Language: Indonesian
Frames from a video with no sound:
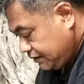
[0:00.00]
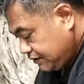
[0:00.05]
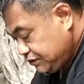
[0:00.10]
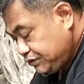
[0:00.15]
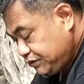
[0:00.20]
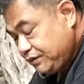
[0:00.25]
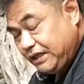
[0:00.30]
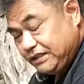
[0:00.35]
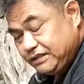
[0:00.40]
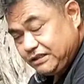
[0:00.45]

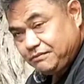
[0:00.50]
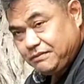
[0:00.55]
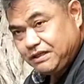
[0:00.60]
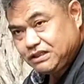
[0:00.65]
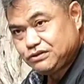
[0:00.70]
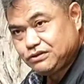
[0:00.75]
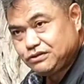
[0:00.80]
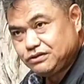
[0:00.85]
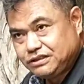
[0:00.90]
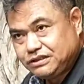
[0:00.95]
Juga
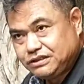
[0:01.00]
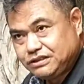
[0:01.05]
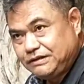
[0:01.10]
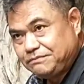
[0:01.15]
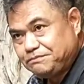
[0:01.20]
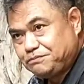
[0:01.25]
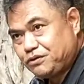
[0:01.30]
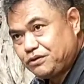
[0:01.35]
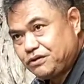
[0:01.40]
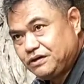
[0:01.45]
termasuk
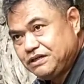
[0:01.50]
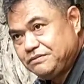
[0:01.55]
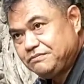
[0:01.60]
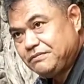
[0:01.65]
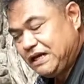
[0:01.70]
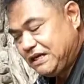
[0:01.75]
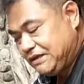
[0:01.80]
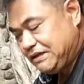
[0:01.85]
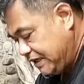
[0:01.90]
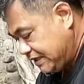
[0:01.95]
dicampur
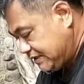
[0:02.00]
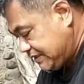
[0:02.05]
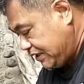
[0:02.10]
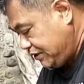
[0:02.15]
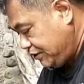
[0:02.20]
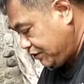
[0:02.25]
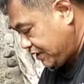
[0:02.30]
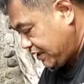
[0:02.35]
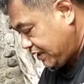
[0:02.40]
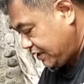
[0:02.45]
limbah-limbah
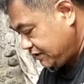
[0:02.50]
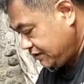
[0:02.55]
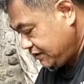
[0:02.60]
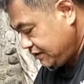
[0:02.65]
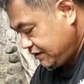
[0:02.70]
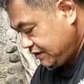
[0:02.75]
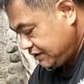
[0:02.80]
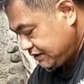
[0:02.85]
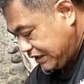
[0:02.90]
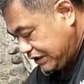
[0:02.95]
sayur ya
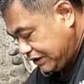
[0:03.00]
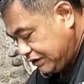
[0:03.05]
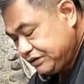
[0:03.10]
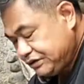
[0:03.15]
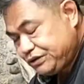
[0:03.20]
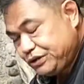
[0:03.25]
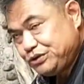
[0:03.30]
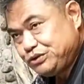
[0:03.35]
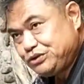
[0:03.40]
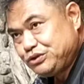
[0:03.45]
saya
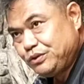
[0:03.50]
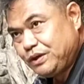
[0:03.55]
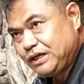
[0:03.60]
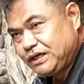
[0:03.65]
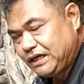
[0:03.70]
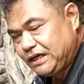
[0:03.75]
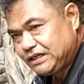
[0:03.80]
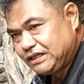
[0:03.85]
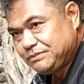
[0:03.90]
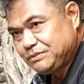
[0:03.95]
hijau-hijauan
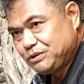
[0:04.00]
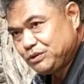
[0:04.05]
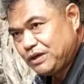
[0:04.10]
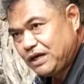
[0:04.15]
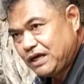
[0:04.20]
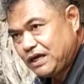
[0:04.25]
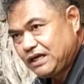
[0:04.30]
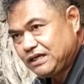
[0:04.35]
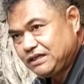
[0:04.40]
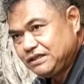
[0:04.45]
karena saya
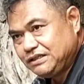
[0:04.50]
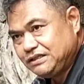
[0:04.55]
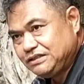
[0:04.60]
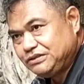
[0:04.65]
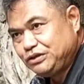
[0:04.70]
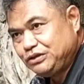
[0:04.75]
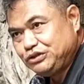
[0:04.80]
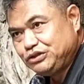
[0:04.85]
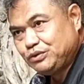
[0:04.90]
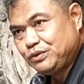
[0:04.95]
menggunakan
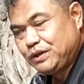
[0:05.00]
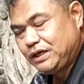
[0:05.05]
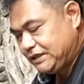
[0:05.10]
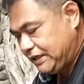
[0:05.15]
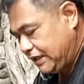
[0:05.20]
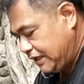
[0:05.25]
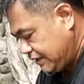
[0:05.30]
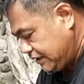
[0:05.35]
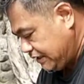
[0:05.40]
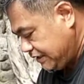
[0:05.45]
hijau-hijauan
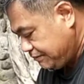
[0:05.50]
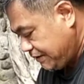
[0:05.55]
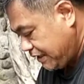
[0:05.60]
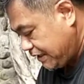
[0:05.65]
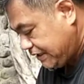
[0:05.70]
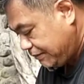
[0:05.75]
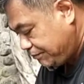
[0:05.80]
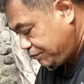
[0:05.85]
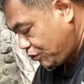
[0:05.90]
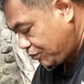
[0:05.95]
dari limbah
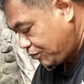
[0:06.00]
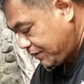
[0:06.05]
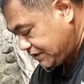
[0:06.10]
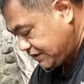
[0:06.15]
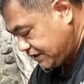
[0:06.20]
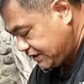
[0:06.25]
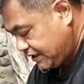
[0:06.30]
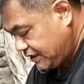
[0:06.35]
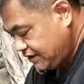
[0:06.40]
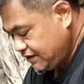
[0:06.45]
dapur
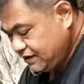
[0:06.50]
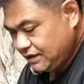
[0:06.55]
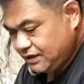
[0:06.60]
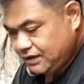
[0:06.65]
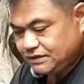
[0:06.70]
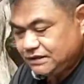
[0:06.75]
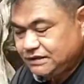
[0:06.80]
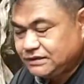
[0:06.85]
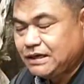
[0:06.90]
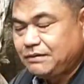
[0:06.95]
biasanya
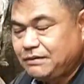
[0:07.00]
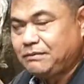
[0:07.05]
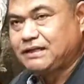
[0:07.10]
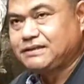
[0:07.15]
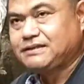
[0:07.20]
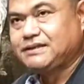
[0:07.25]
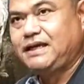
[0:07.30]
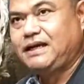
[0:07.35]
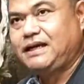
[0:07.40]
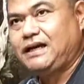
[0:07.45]
sisa
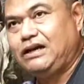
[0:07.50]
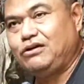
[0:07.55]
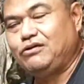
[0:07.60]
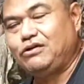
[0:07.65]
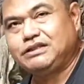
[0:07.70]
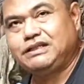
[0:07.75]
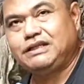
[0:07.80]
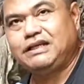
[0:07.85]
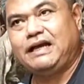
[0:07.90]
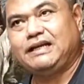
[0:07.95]
masak kalau
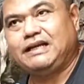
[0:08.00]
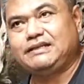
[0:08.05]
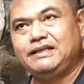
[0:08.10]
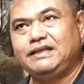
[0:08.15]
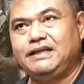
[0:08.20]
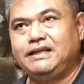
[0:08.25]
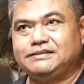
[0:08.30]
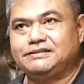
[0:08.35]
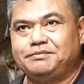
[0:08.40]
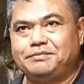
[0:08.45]
tidak ada
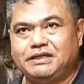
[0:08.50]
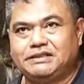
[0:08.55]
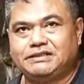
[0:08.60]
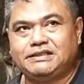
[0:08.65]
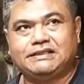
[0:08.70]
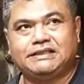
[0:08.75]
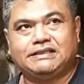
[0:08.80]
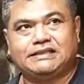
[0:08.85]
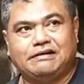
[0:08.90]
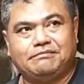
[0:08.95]
ya biasanya
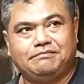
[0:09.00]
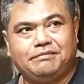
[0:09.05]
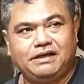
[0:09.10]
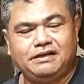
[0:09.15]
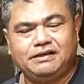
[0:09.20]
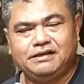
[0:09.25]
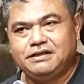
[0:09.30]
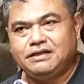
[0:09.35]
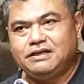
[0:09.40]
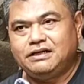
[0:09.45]
saya tambah
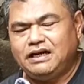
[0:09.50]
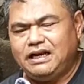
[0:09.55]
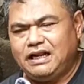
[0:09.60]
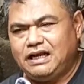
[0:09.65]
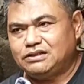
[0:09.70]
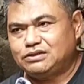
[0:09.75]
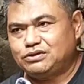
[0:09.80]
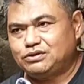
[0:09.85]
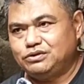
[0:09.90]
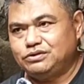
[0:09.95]

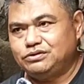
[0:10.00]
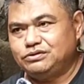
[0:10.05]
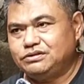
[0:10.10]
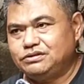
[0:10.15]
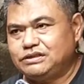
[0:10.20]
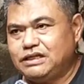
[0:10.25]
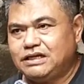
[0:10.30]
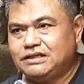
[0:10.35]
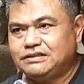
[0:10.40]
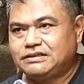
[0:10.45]
langsung
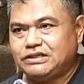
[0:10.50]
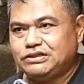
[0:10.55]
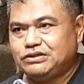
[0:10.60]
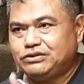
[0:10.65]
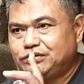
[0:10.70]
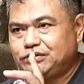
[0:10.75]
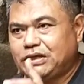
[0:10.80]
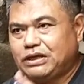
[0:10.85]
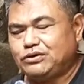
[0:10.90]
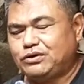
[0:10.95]
dari
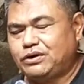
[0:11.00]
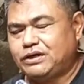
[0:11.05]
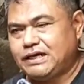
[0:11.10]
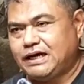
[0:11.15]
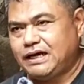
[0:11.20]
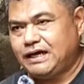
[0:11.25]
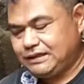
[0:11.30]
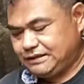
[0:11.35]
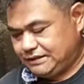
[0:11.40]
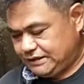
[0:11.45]
sayur-sayuran yang
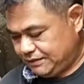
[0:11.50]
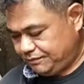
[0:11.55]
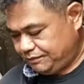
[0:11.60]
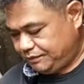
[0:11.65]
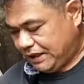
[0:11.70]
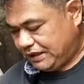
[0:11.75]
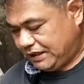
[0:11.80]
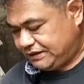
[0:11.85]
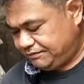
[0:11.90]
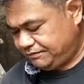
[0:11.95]
ada
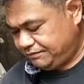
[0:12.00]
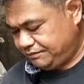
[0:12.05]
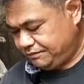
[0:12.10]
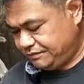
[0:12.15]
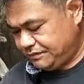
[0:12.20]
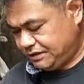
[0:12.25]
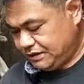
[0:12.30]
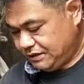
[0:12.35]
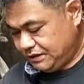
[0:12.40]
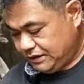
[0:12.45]
bayam
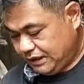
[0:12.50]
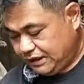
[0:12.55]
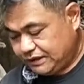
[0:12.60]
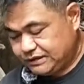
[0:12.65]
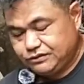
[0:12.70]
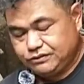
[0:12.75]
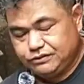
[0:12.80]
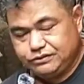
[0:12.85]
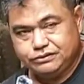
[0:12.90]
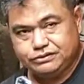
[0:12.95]

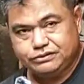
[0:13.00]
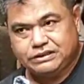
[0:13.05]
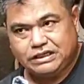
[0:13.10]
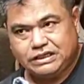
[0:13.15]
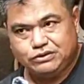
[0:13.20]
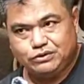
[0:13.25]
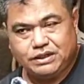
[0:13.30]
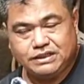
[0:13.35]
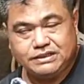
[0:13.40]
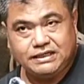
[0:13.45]
atau
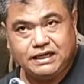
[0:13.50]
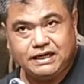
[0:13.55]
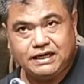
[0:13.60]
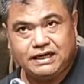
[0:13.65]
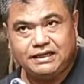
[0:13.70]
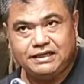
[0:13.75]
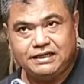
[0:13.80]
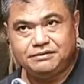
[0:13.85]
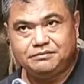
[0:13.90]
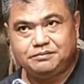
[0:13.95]
sayuran yang
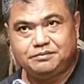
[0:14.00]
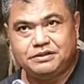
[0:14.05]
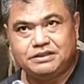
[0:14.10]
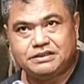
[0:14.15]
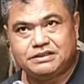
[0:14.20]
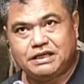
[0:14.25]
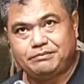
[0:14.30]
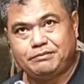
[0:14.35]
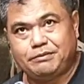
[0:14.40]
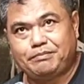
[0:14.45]
lain
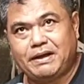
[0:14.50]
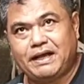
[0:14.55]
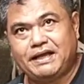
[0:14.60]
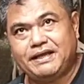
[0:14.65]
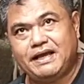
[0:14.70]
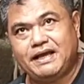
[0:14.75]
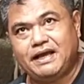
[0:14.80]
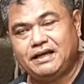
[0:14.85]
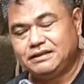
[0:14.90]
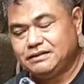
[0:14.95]
bisa
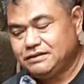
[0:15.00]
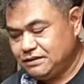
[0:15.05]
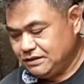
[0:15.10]
pepaya